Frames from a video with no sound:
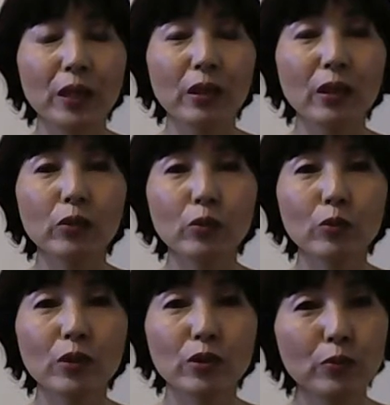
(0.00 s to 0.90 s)
結局
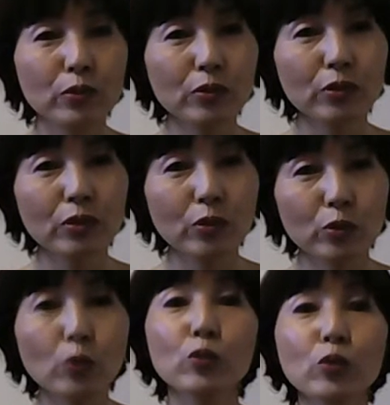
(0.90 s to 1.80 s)
は自分の
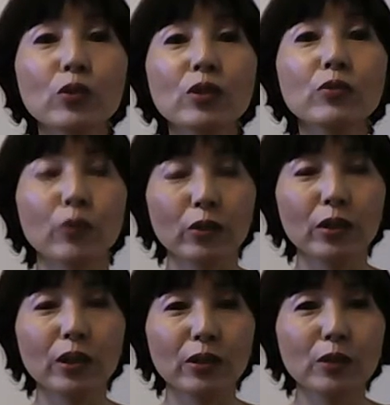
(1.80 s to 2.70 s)
想像ですよ
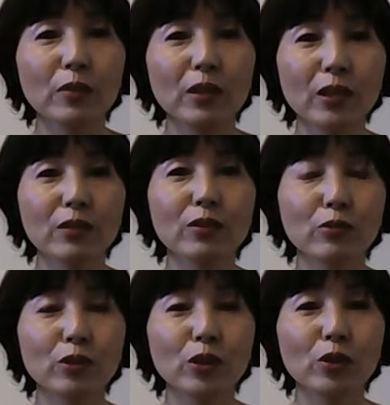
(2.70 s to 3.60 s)
ねだって今現
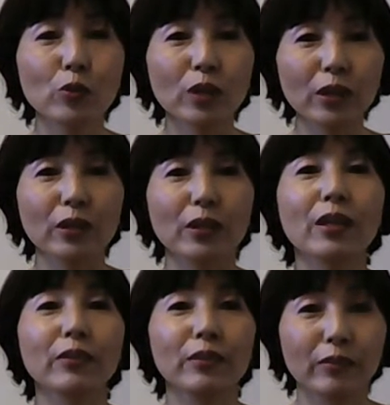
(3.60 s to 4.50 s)
実にそうなってな
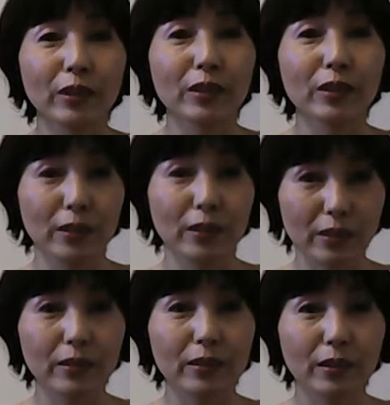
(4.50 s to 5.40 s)
いわけじゃないで
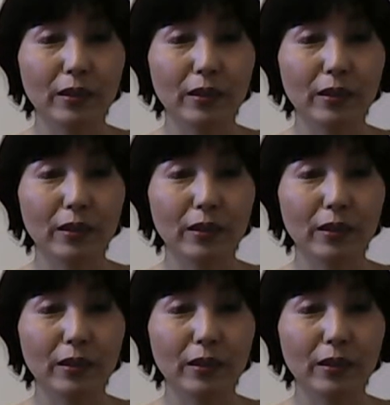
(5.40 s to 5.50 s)
すか